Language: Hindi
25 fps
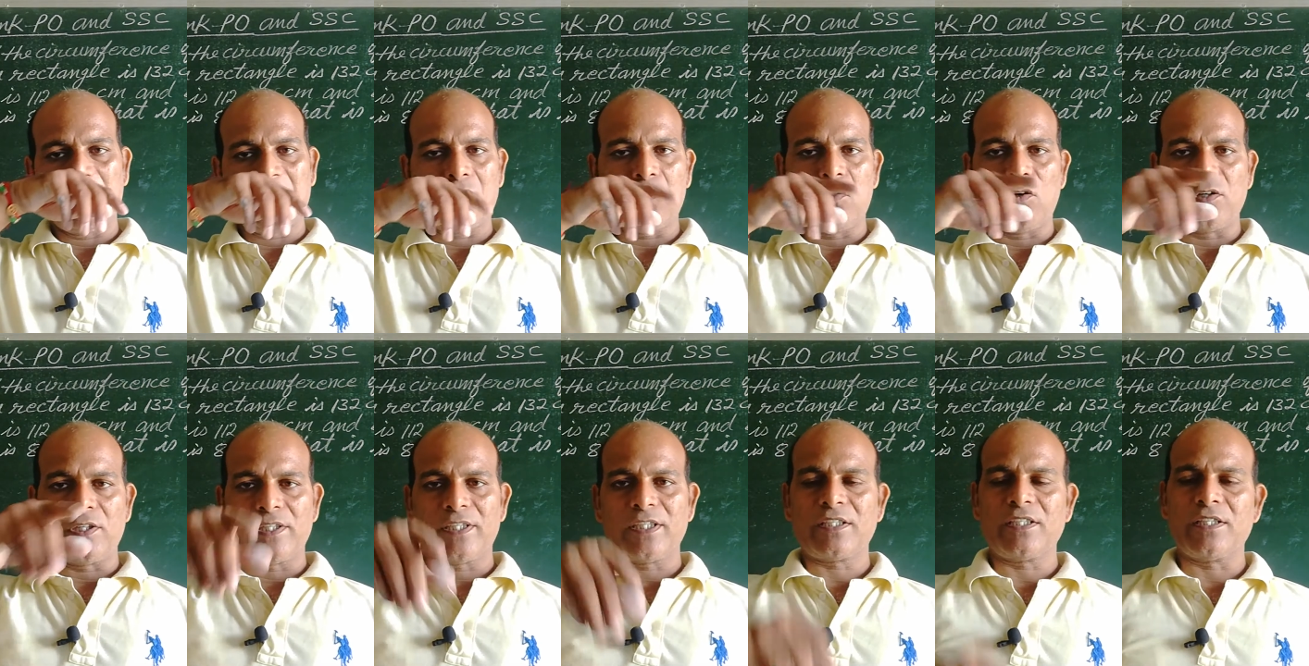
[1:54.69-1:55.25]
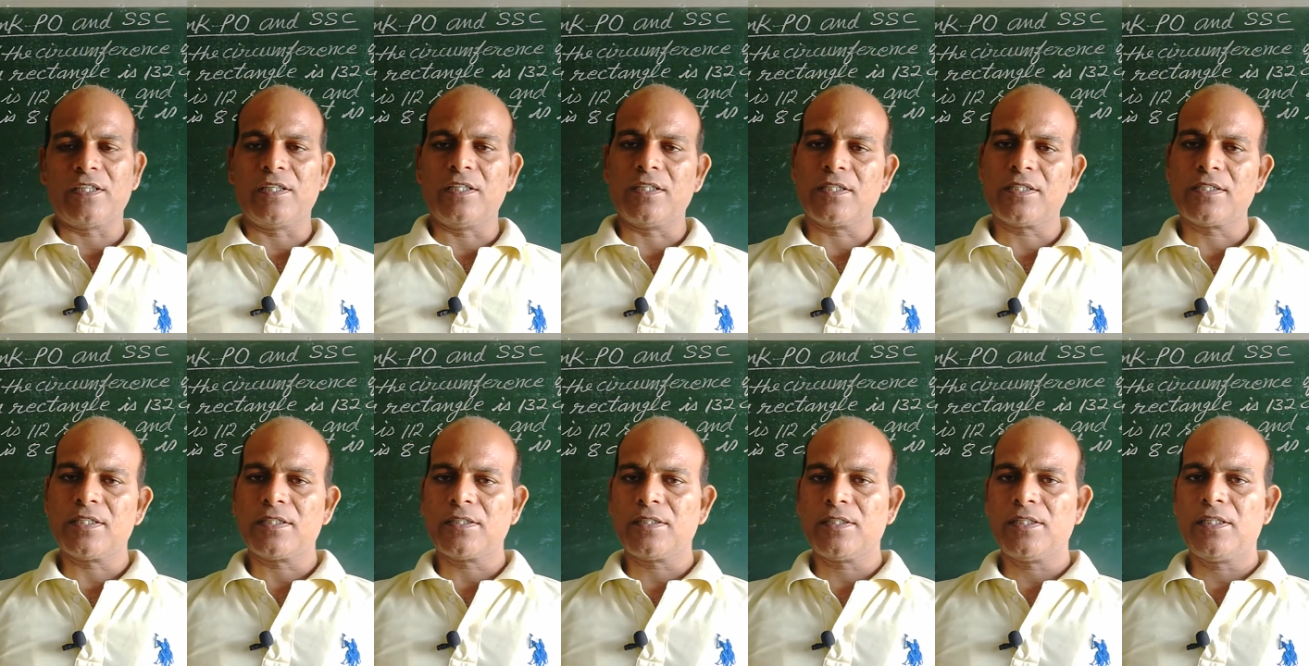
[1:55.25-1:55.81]
कांटेक्ट कर
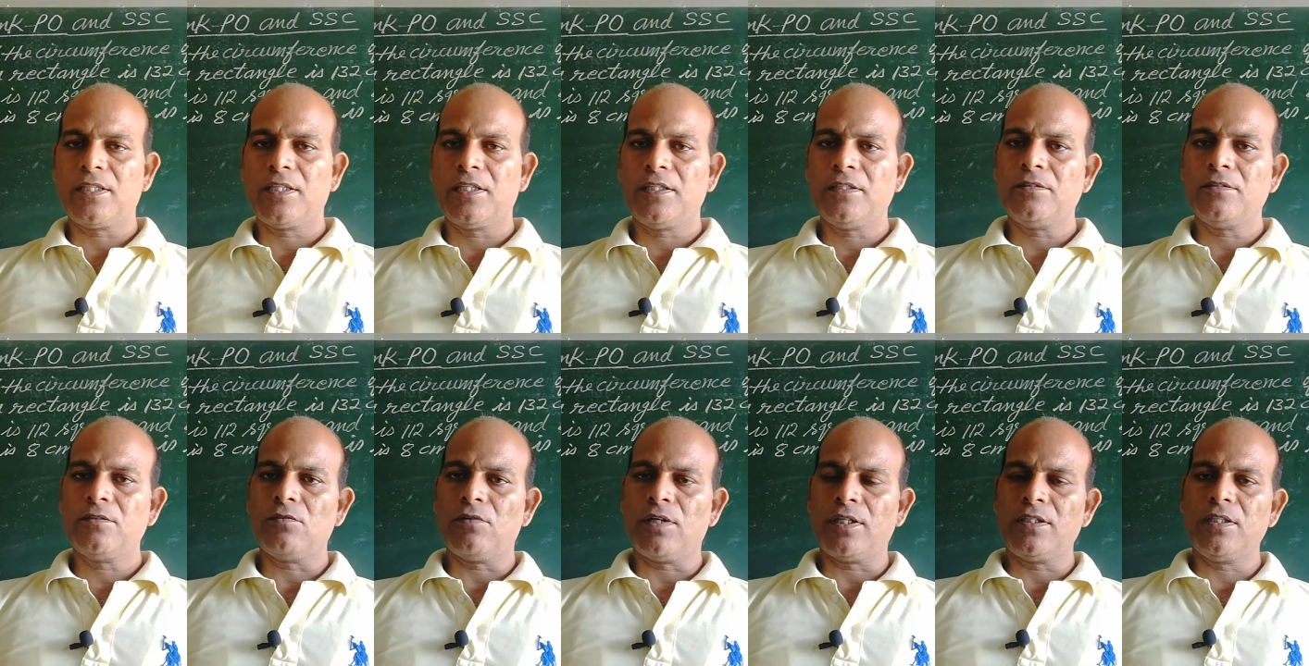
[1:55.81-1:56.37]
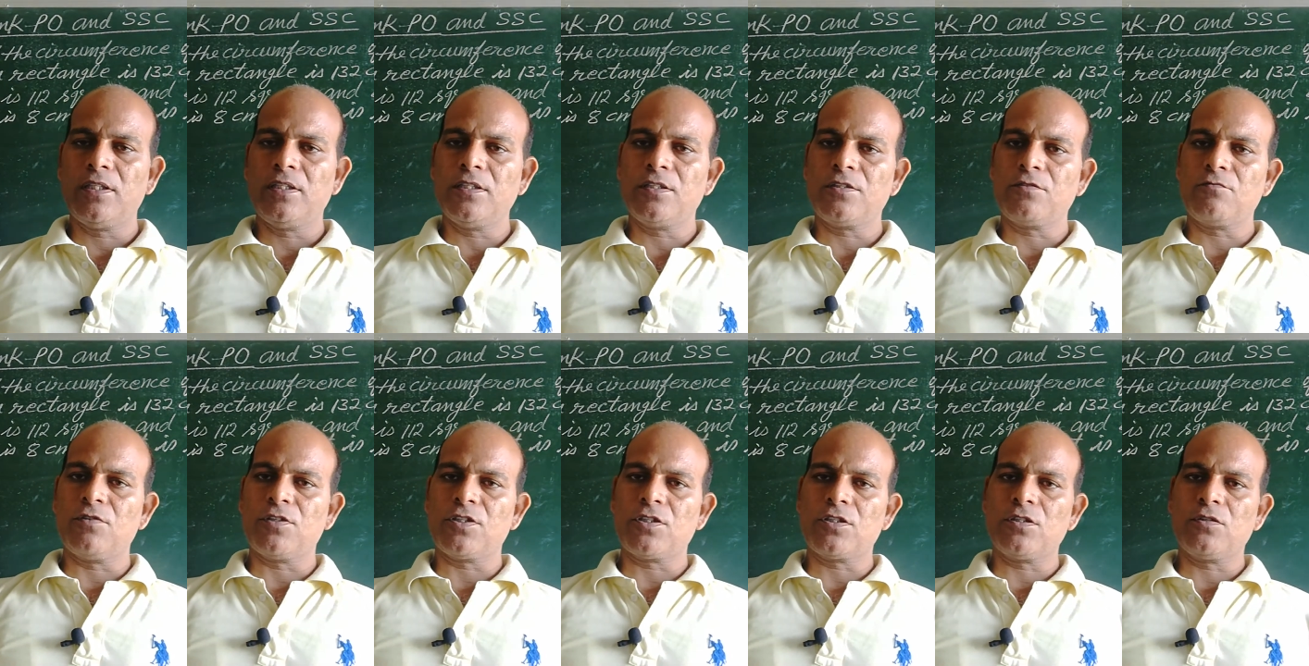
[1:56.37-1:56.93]
सकते हैं तो आइए इस
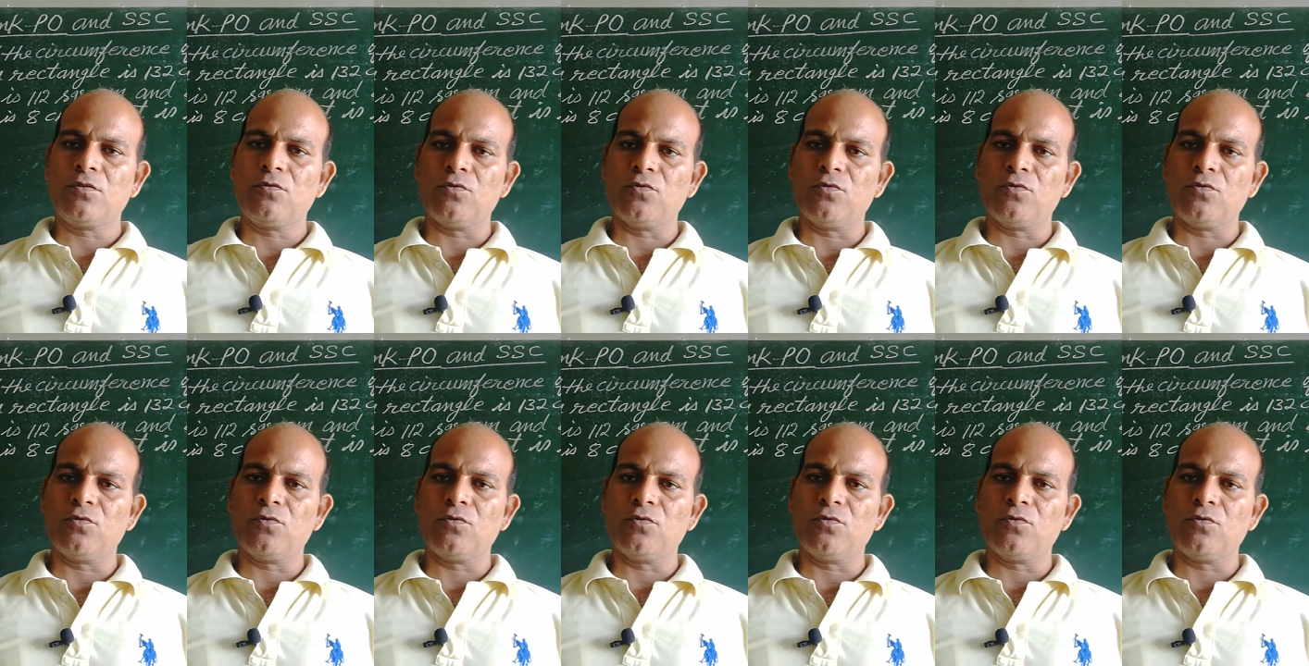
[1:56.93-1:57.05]
क्वेश्चन